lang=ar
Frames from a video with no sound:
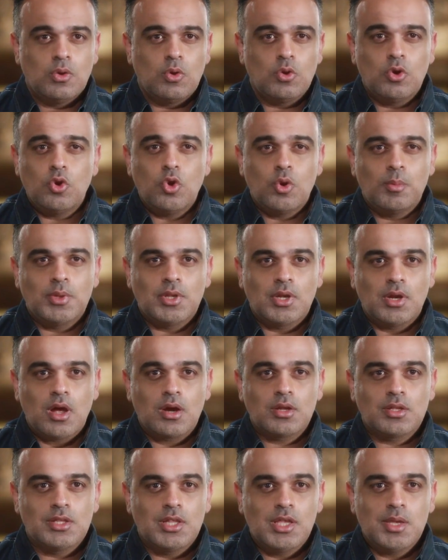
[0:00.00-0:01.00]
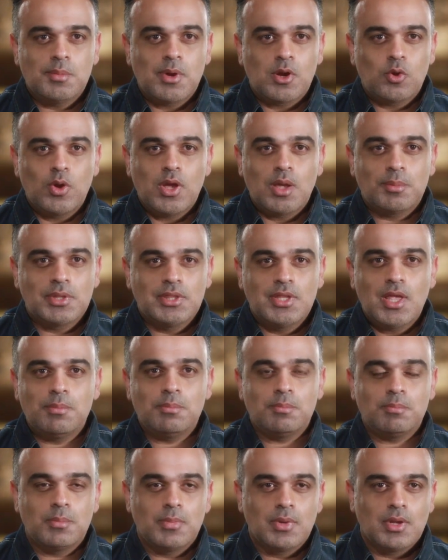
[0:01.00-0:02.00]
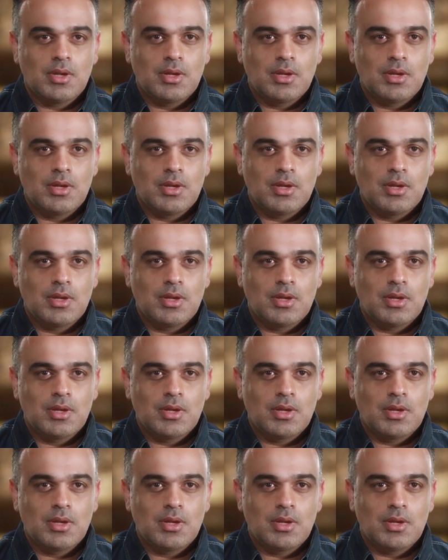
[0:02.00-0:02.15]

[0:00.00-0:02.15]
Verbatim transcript: قولوا لهم ان الارض دي مرويه بالدم